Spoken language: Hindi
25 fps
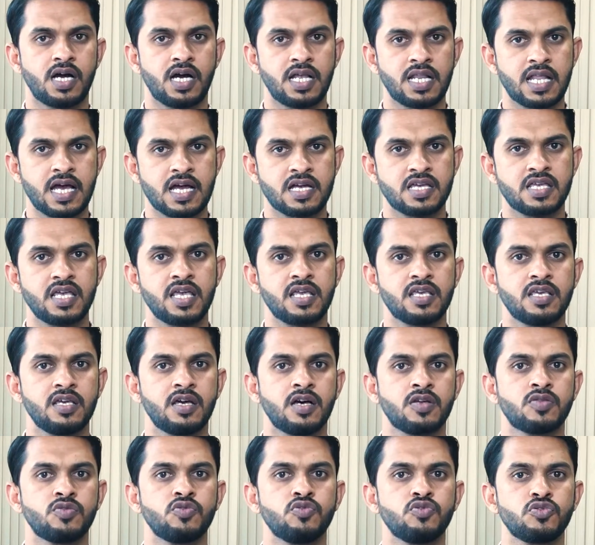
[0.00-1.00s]
इलाके की
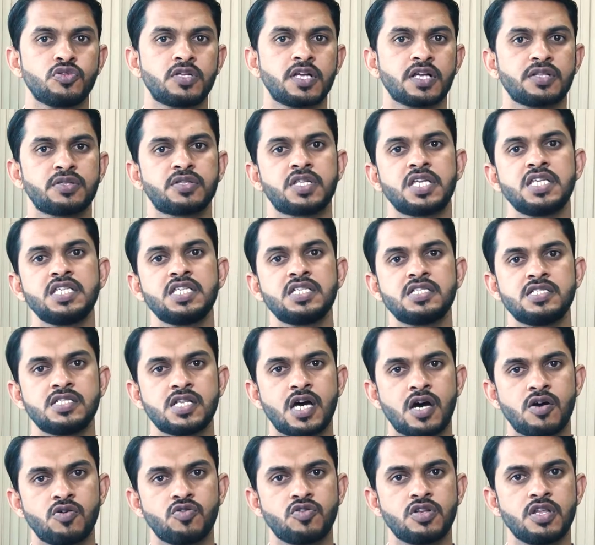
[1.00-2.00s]
हदूद का तयन
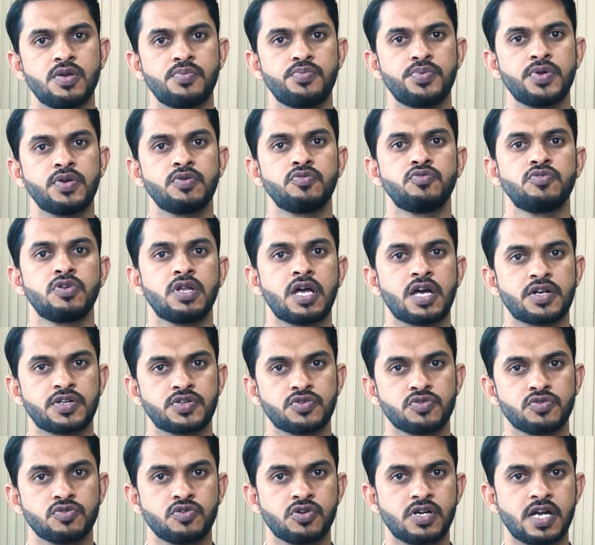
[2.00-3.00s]
ना होने पे उन
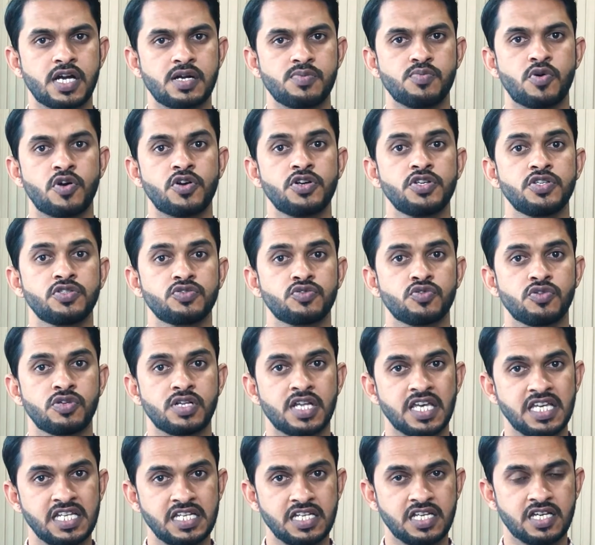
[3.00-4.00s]
लाशों को डेड बॉडीज़ को
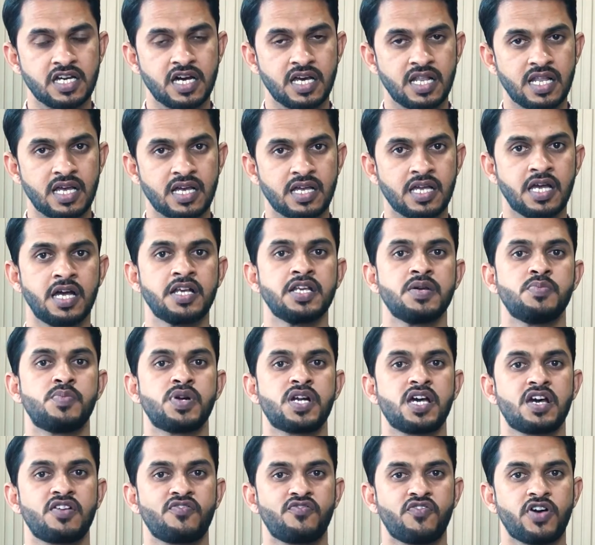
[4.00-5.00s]
नहीं निकाला गया ये
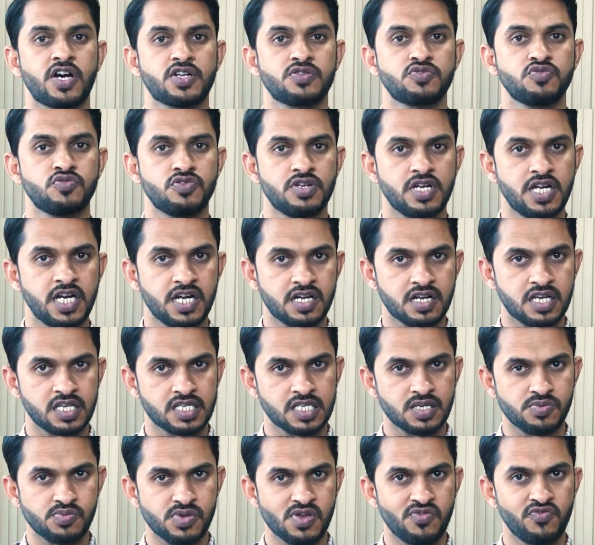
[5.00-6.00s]
बड़े अनफॉर्चुनेट
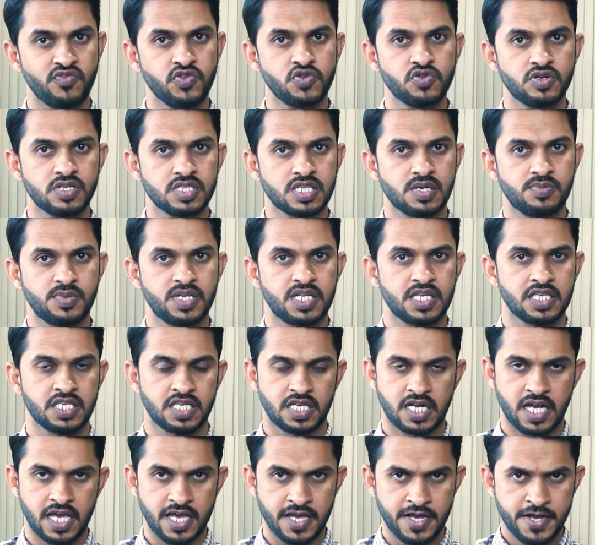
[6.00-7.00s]
किस्म के विजुअल्स हमें
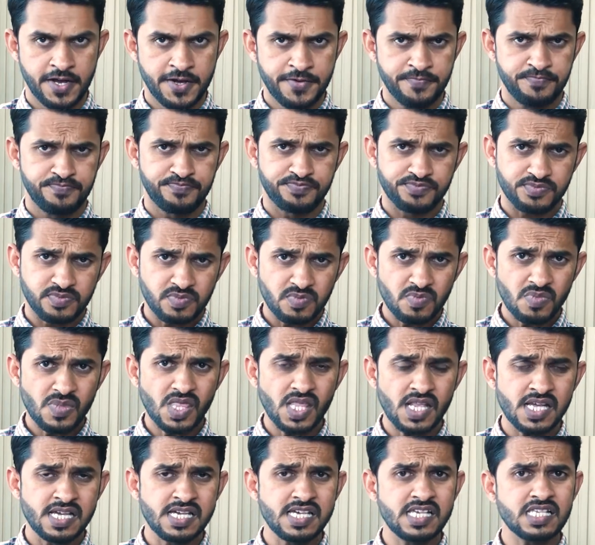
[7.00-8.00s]
नज़र आए
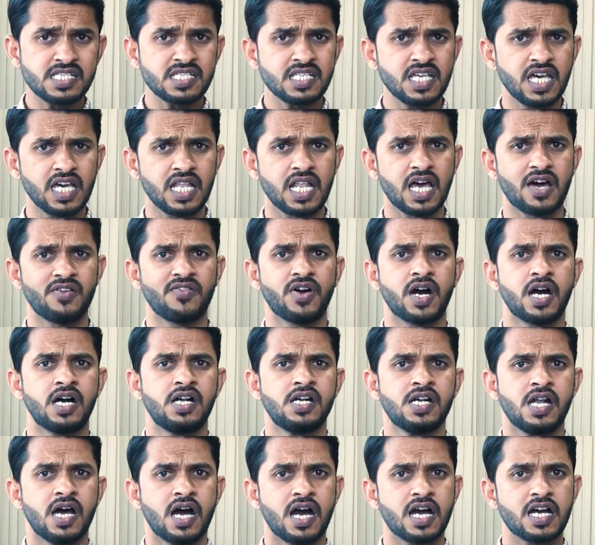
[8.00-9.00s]
इसके अलावा
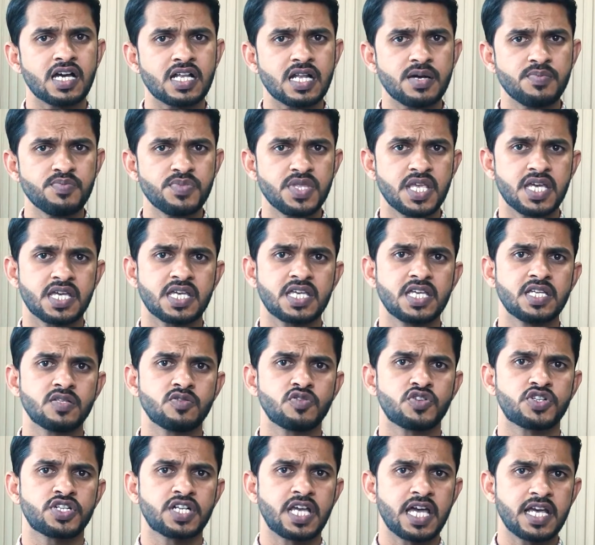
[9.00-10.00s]
अगर हम देखें
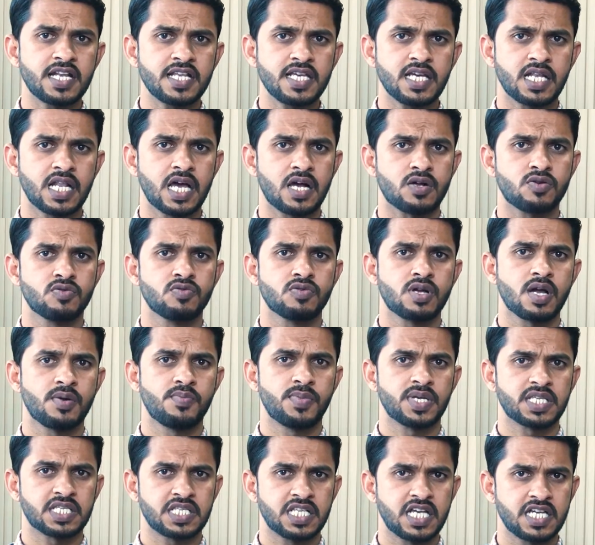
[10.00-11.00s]
तो शहरी इलाकों का
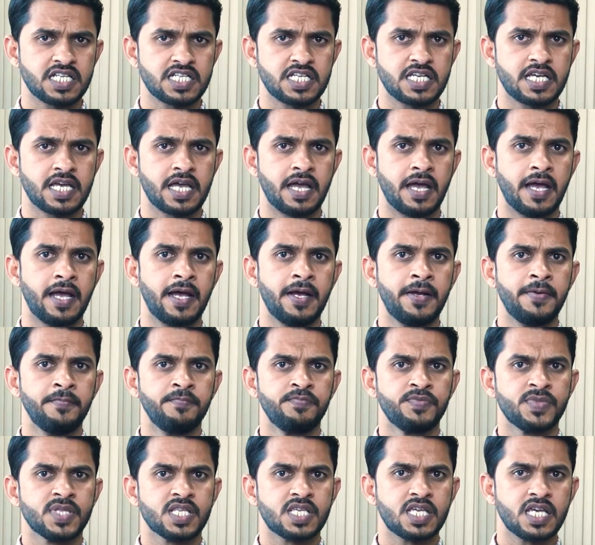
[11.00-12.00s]
मसला ये है
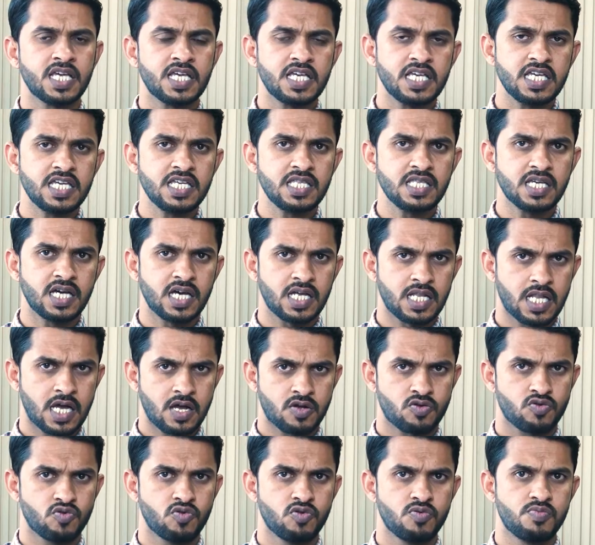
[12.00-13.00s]
कि इन
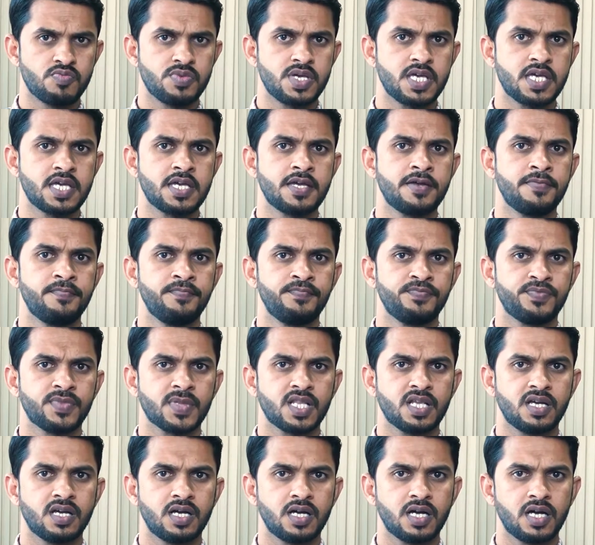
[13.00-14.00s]
इलाकों में
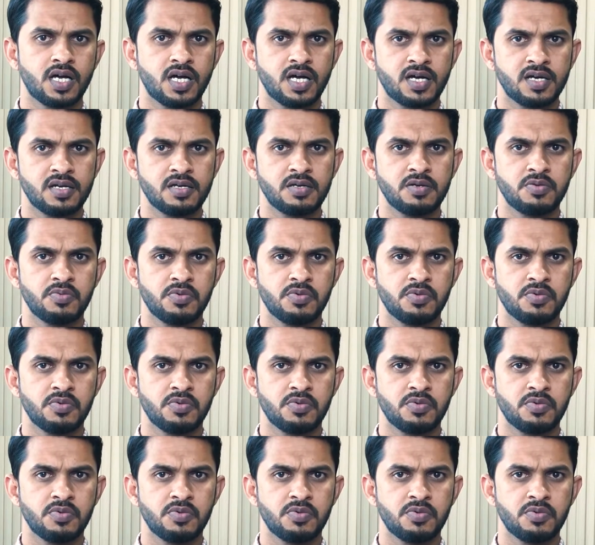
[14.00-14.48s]
आ,